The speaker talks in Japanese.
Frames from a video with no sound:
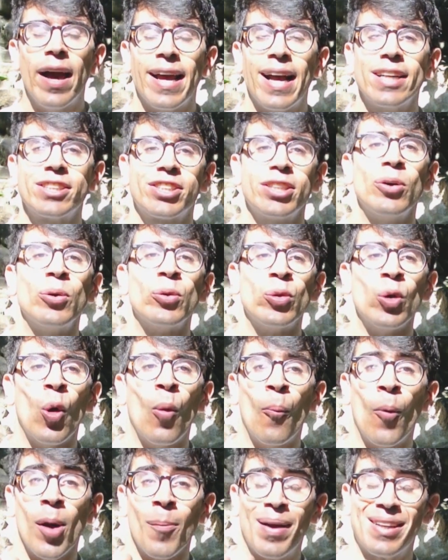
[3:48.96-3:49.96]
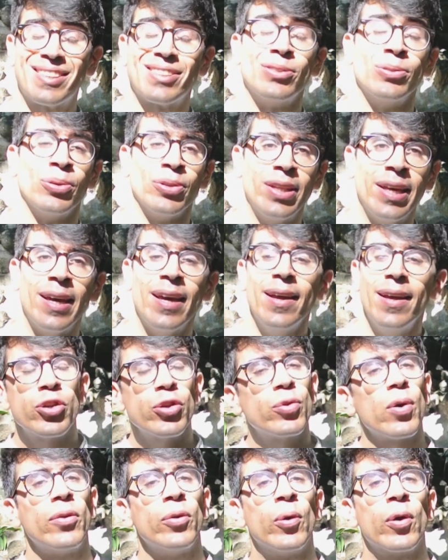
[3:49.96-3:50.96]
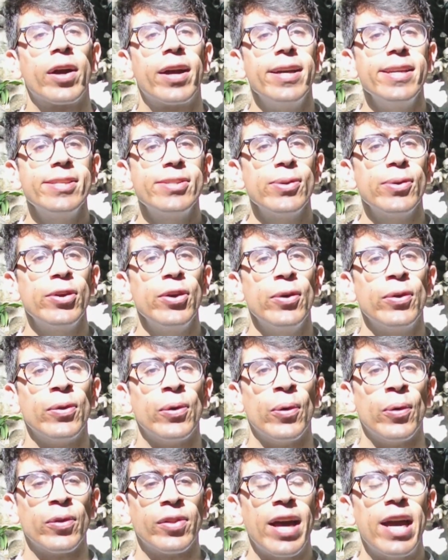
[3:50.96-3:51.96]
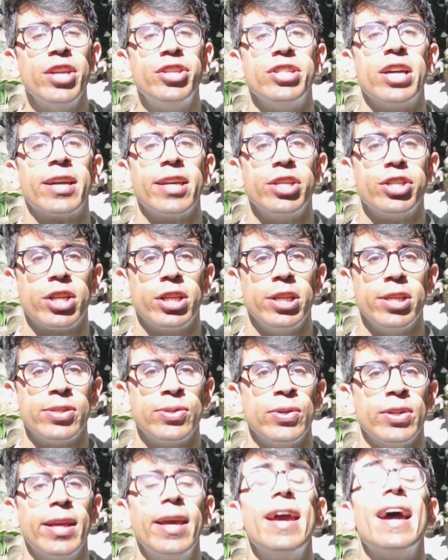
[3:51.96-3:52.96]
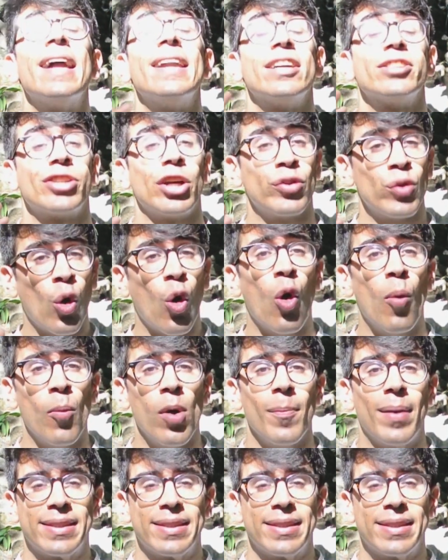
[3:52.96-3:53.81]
いらっしゃると思いますのでちょっとあのキリスト教の大事な儀式について話したいと思い